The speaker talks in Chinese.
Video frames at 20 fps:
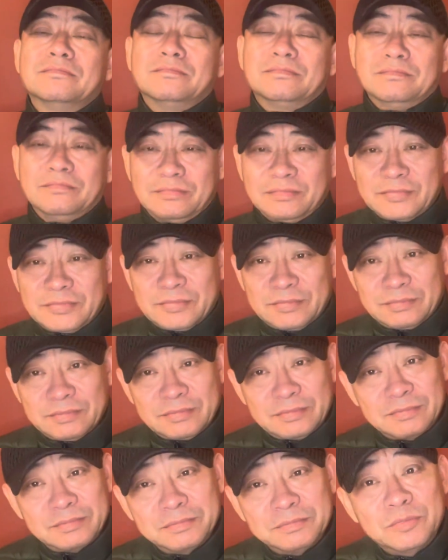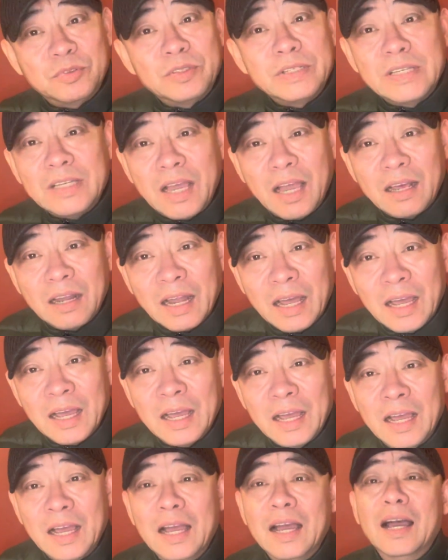嗯，不一样啊，
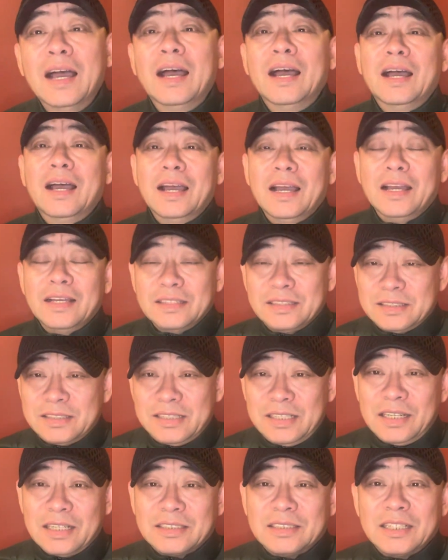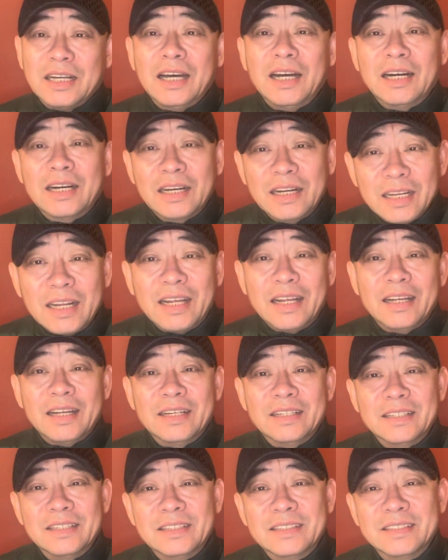进了城了，
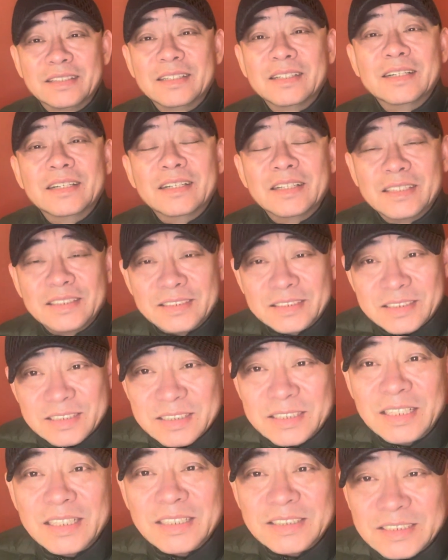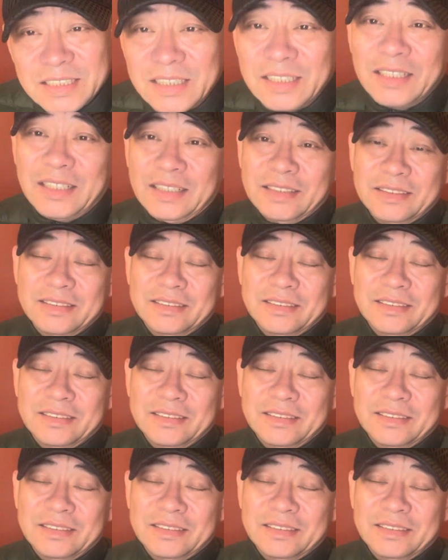执了政了，